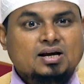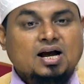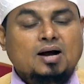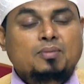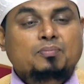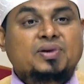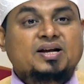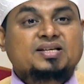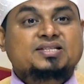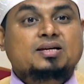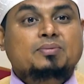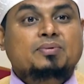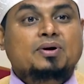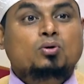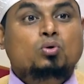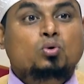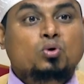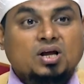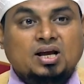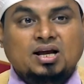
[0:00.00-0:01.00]
हम पर सबर
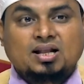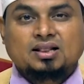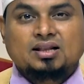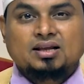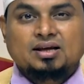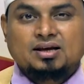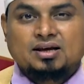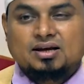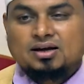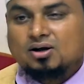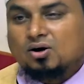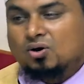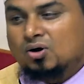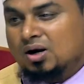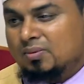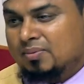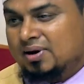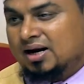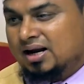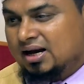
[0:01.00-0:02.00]
उडेल दे और
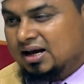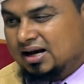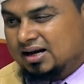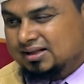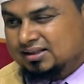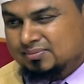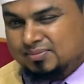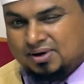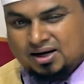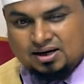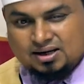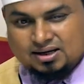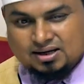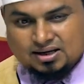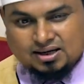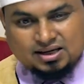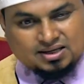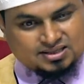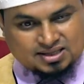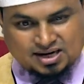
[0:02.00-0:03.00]
हमारा खात्मा
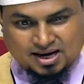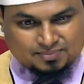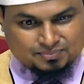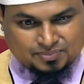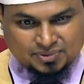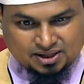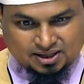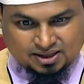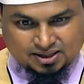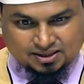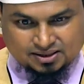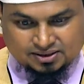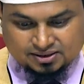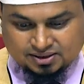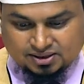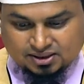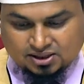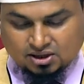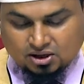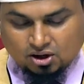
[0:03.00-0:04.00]
इस्लाम पकड़
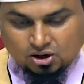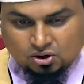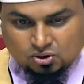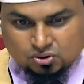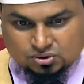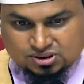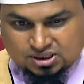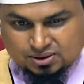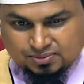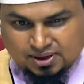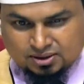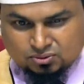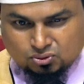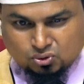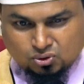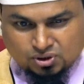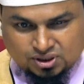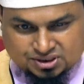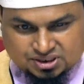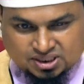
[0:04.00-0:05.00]
और उसके बाद
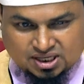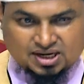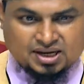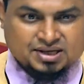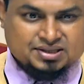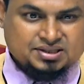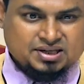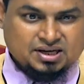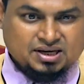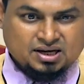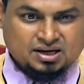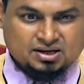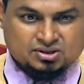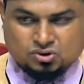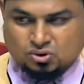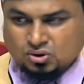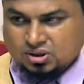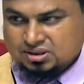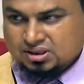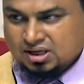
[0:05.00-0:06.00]
उन्होंने चैलेंज किया
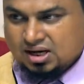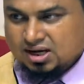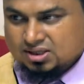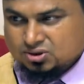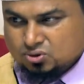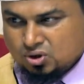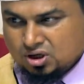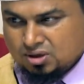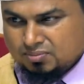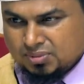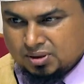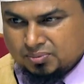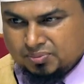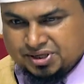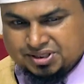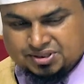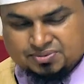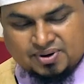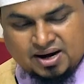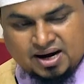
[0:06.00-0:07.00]
सूरत सुर नंबर
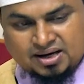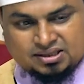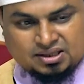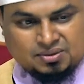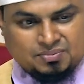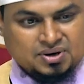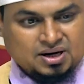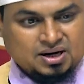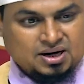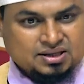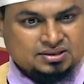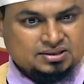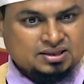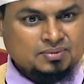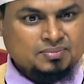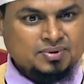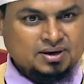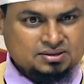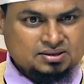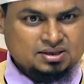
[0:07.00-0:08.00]
बीस में आयत नंबर
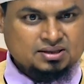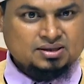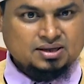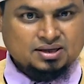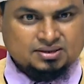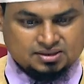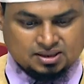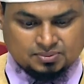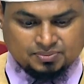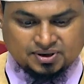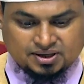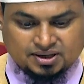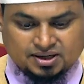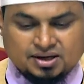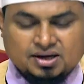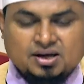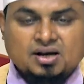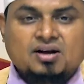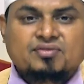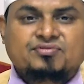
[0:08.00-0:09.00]
इकहत्तर बहत्तर तिहत्तर पढ़िए
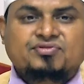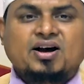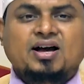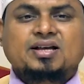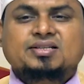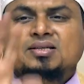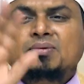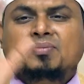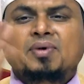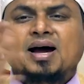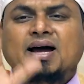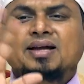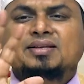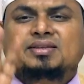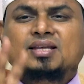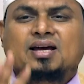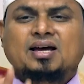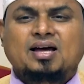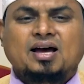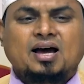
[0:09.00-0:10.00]
फ़ख्ज़ माँ
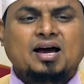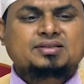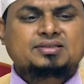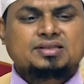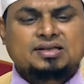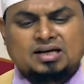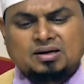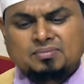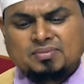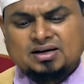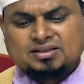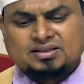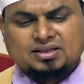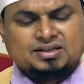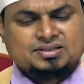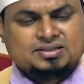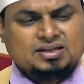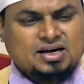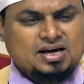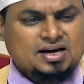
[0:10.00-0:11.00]
अंतकास इन्नमा
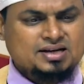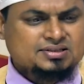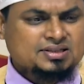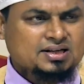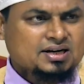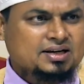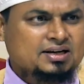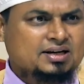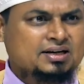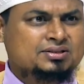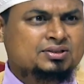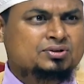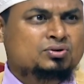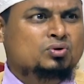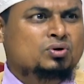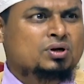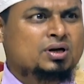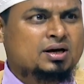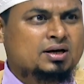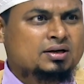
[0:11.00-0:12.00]
तकजी हाजिल हयात
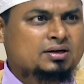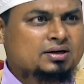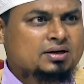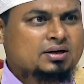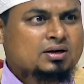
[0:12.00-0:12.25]
दुनिया